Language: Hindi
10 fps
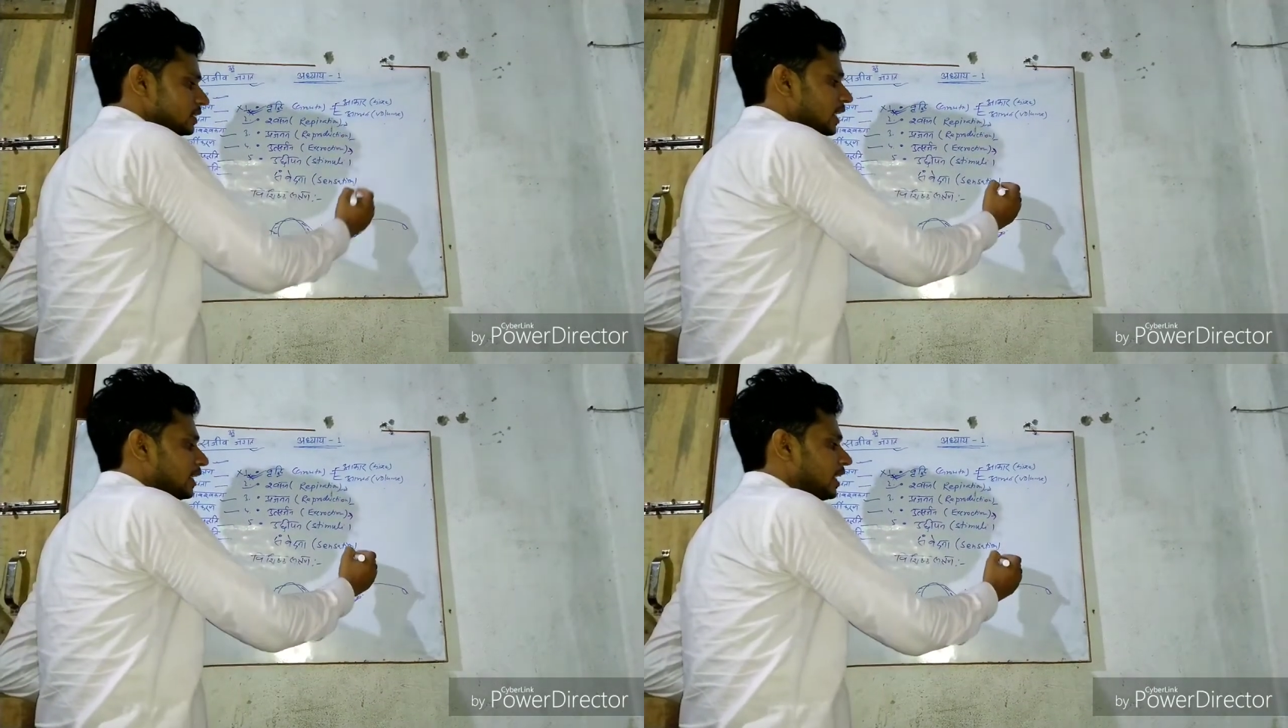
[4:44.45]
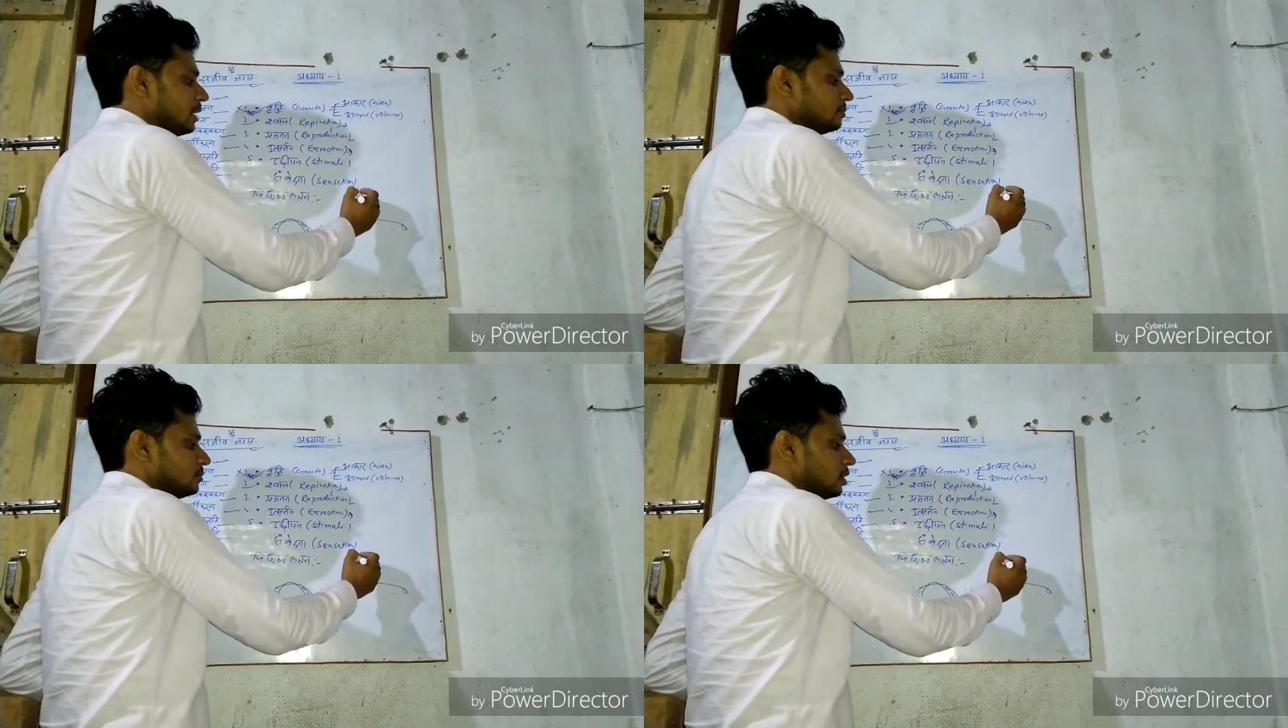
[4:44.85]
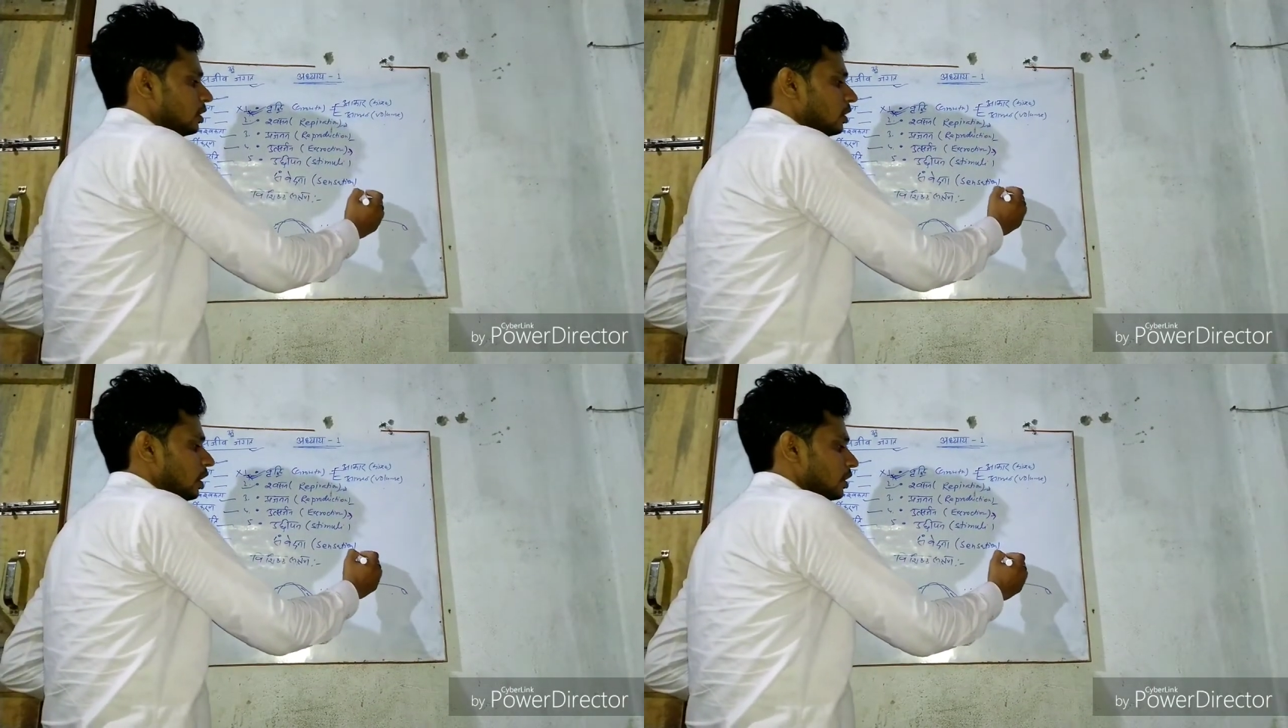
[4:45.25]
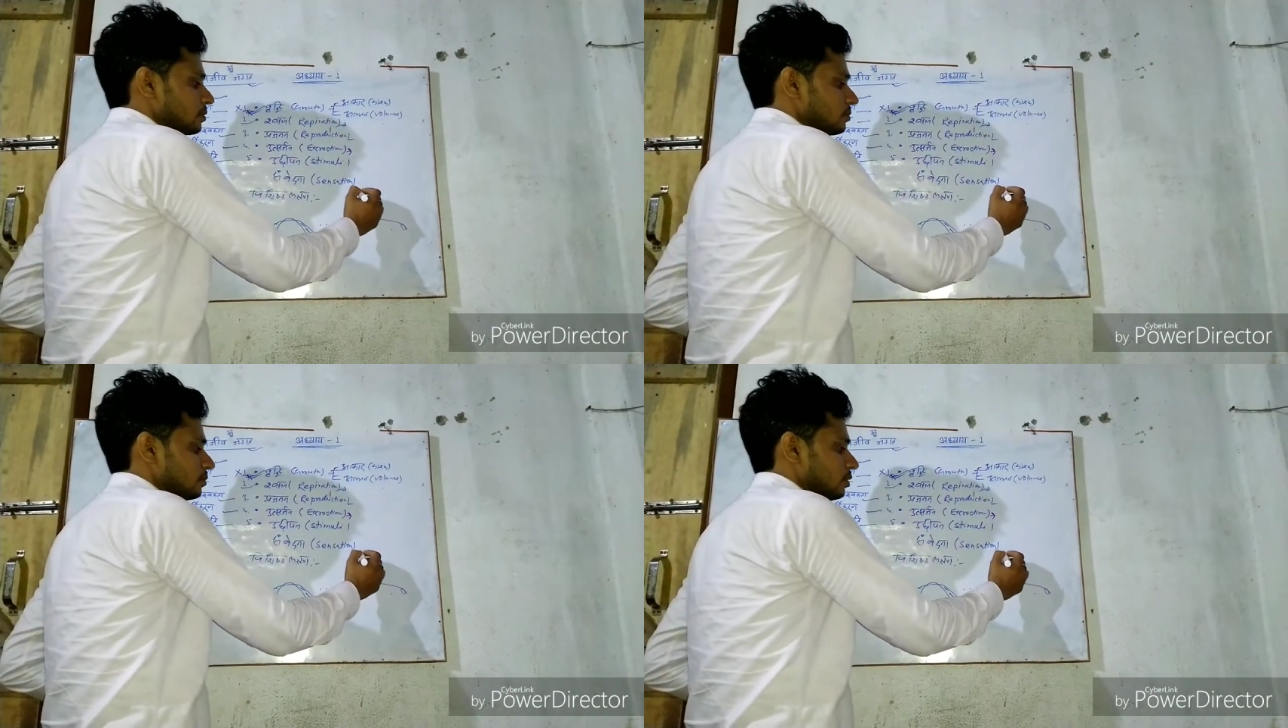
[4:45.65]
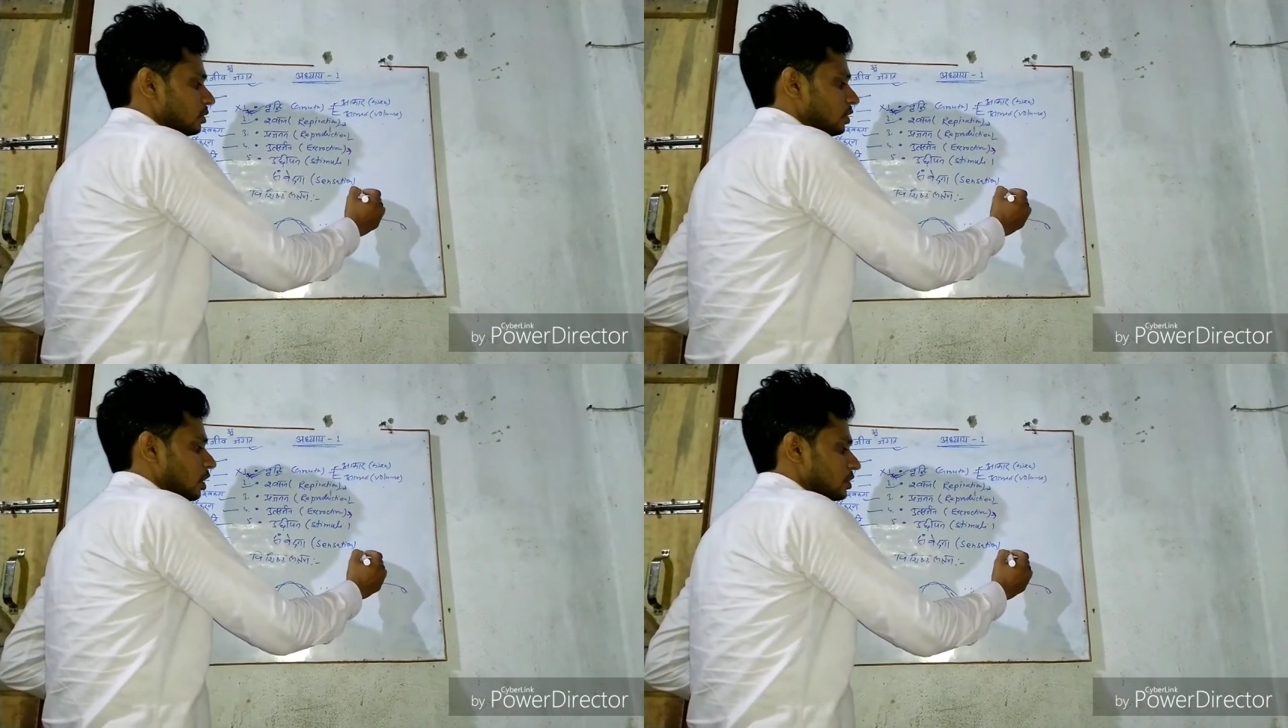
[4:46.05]
यानी हम
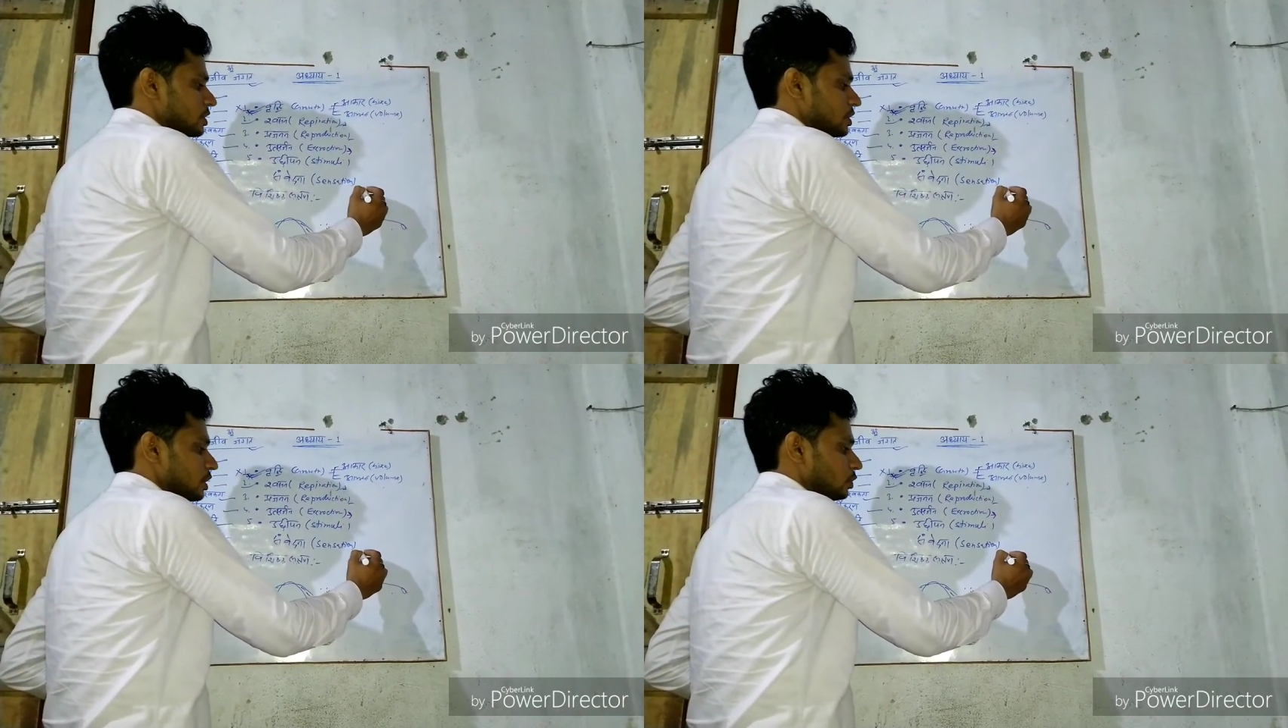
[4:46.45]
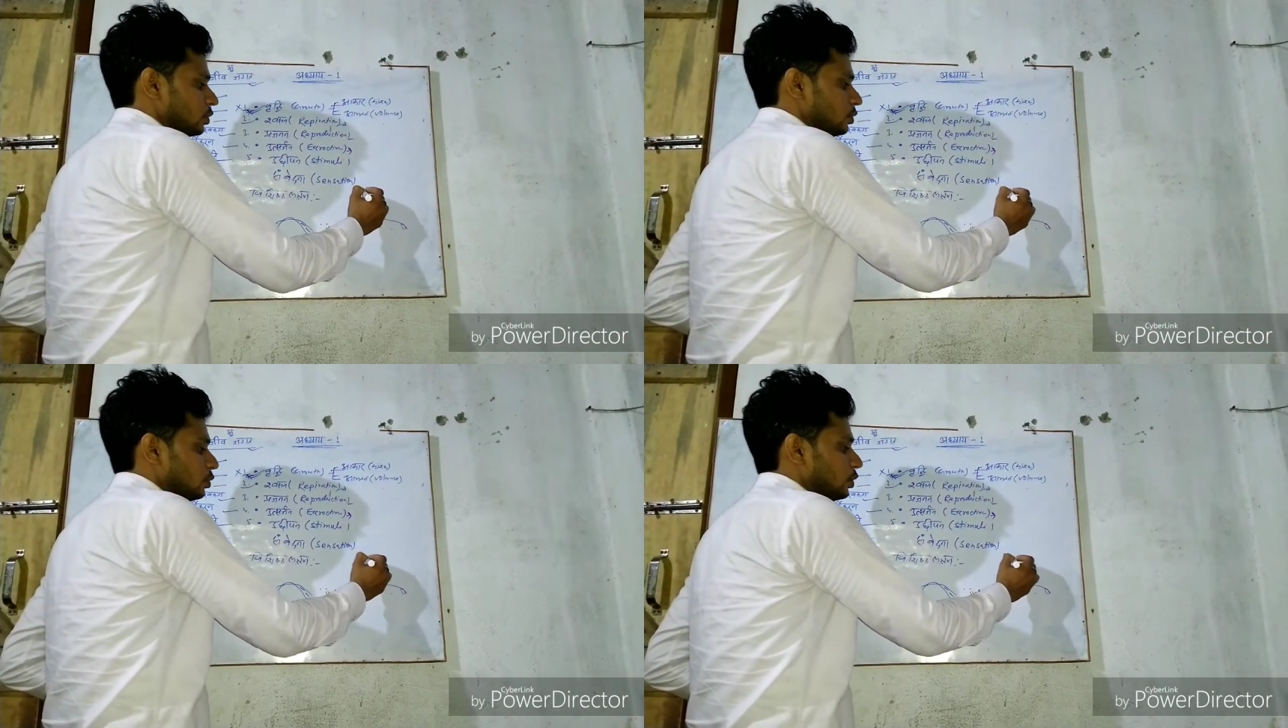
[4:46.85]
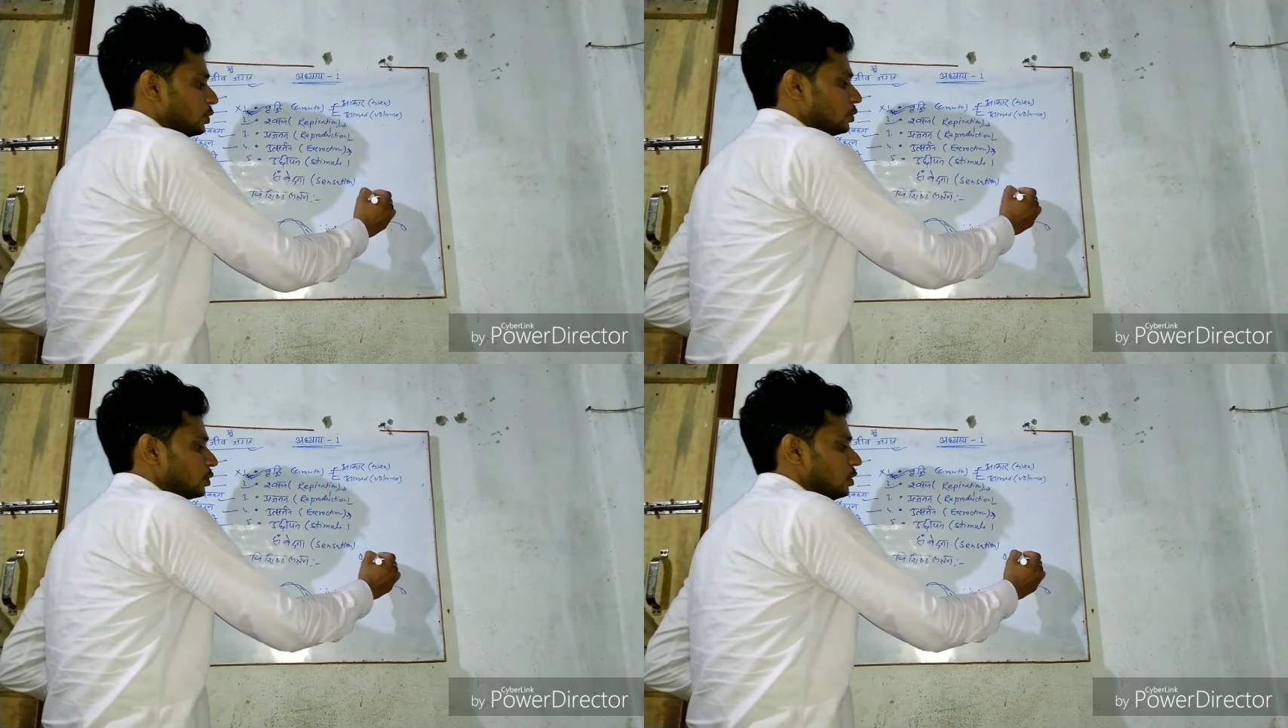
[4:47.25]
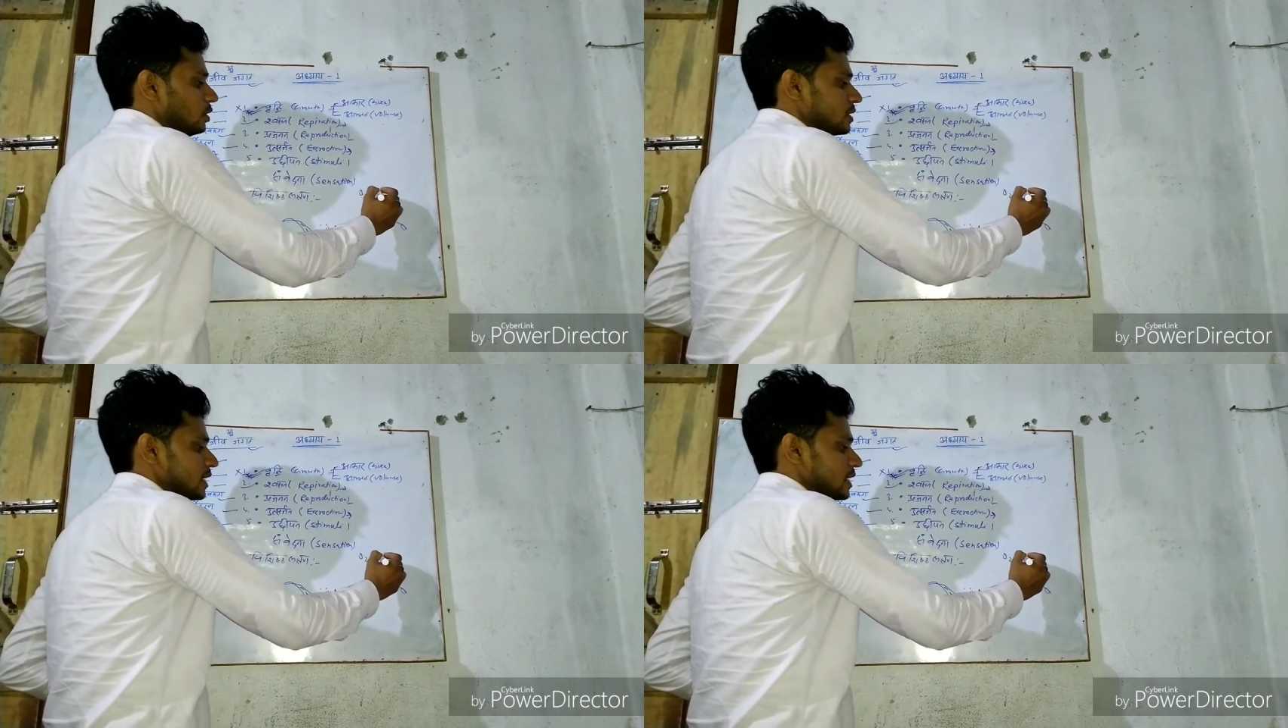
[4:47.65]
ऑक्सीजन को ओ को